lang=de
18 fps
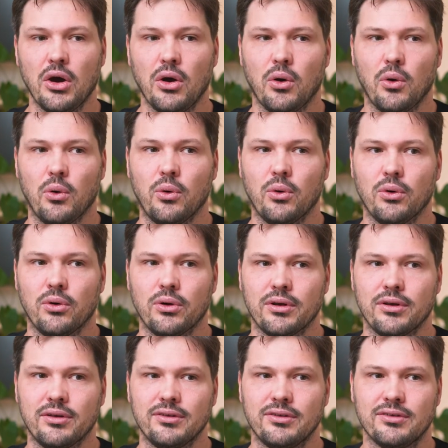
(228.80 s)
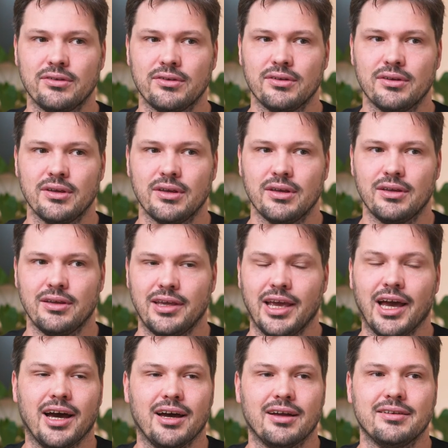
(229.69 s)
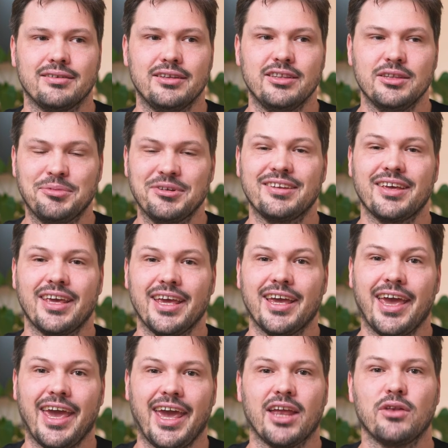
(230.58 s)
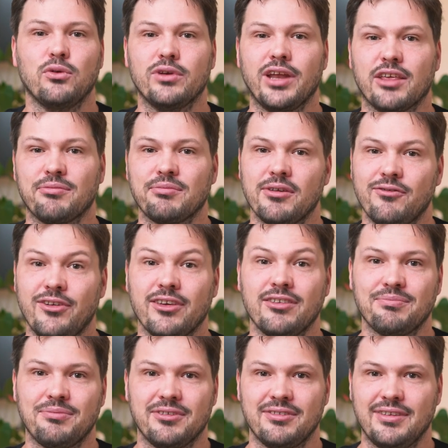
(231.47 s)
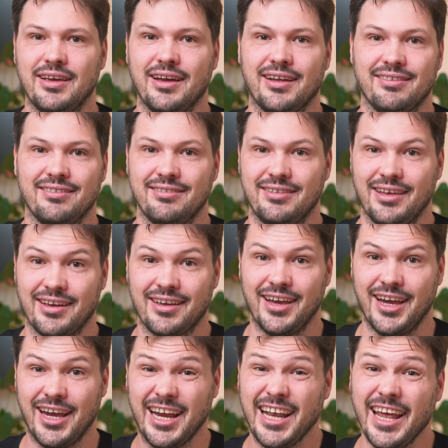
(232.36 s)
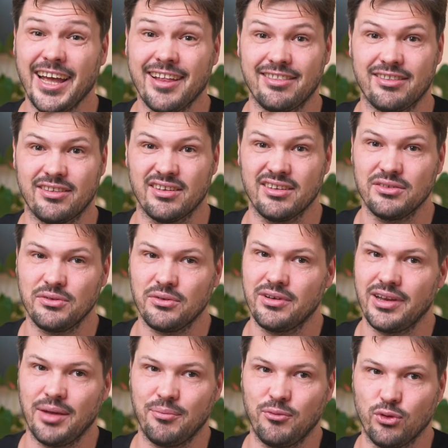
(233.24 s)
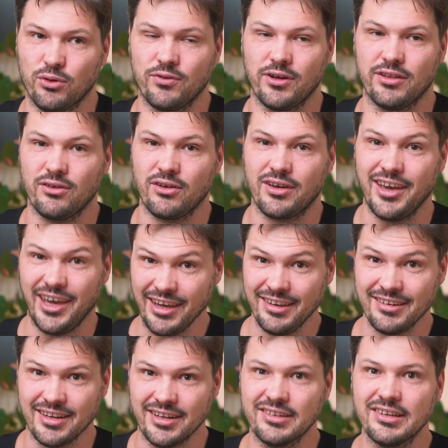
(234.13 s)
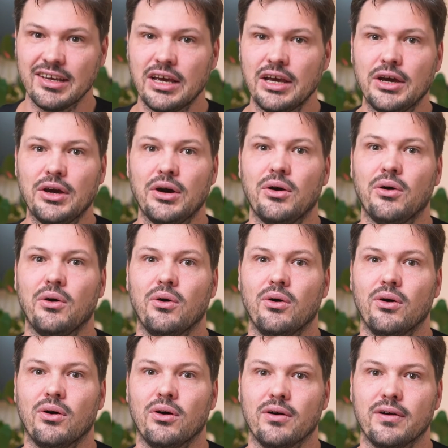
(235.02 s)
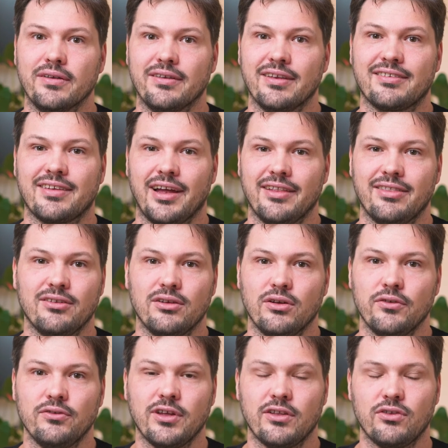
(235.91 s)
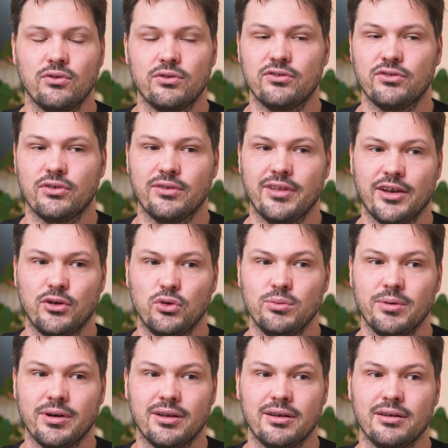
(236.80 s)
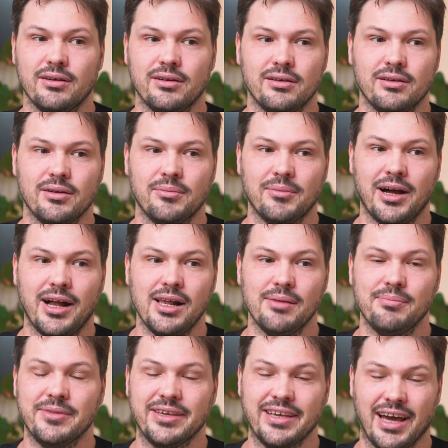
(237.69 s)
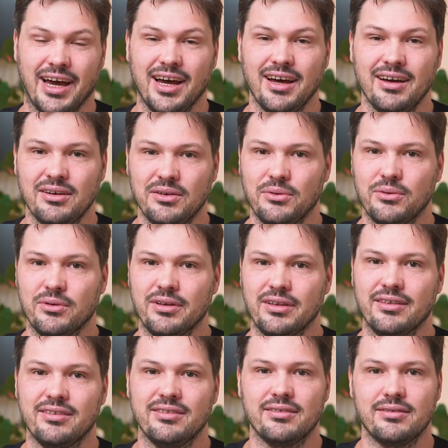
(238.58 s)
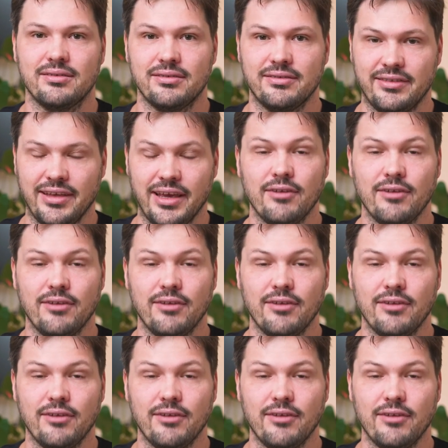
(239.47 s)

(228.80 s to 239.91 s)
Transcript: Und ja, diese Beträge hängen nun erstmal fest, bis die ganzen Sachen geklärt sind und eben notfalls auch gerichtlich. Und das Ganze läuft jetzt nun schon seit über einem halben Jahr und ist sehr